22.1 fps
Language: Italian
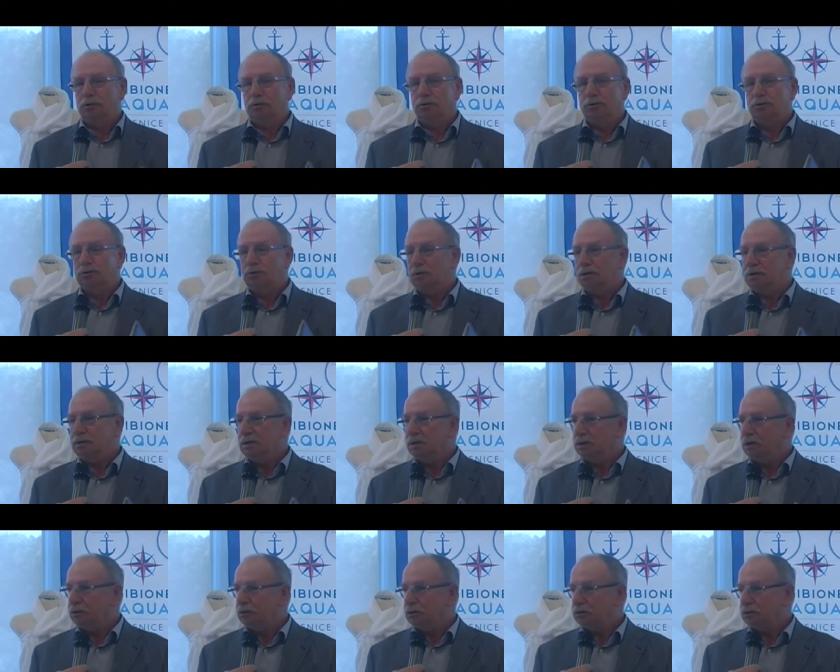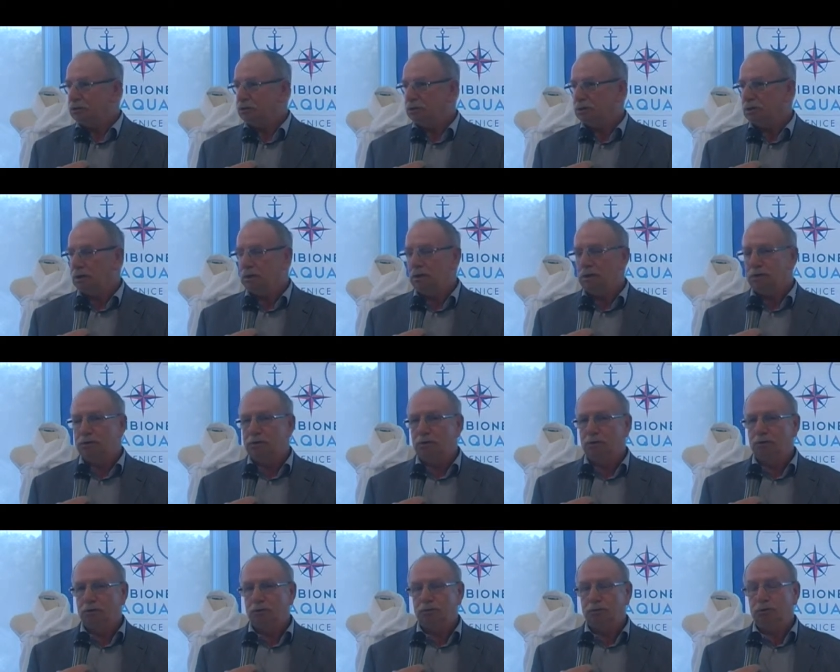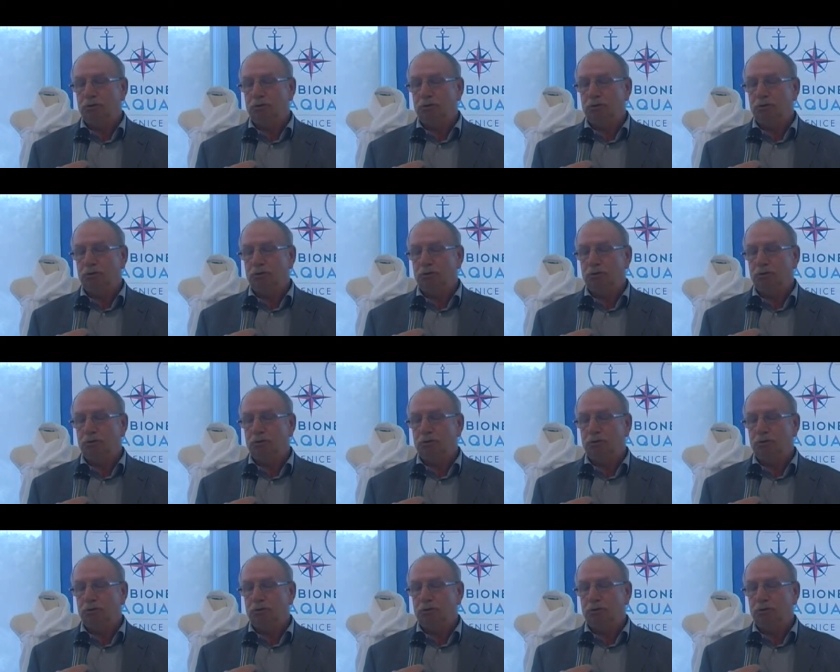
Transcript: costruiti nel nostro territorio,